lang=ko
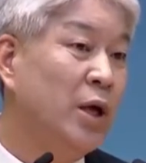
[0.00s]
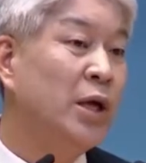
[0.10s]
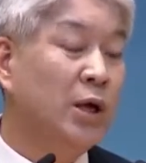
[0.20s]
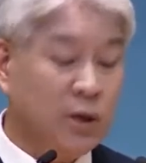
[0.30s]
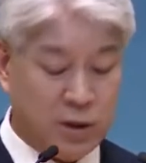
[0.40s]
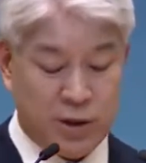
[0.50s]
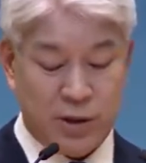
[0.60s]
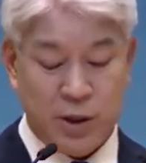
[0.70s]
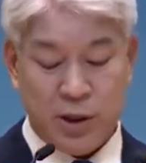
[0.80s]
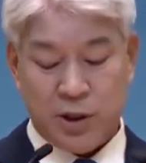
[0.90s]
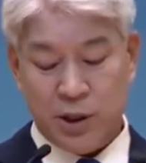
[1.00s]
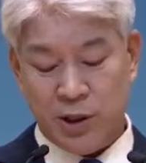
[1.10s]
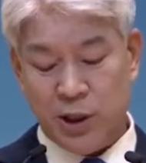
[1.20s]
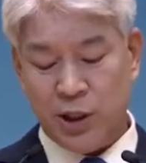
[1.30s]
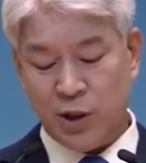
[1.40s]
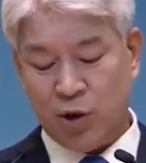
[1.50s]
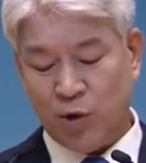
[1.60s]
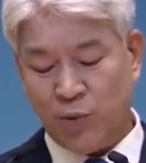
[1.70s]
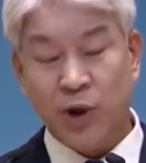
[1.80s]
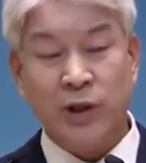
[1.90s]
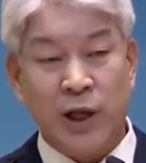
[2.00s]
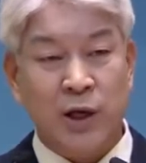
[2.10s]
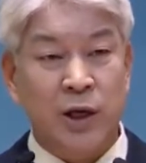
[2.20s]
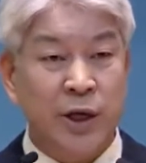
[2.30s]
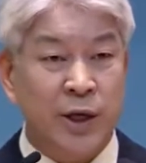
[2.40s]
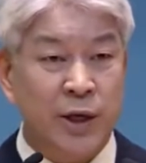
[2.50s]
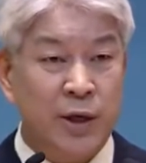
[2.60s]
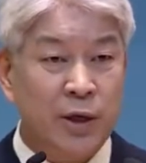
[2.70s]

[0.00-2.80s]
이걸 현실적으로 부를 땐 어이,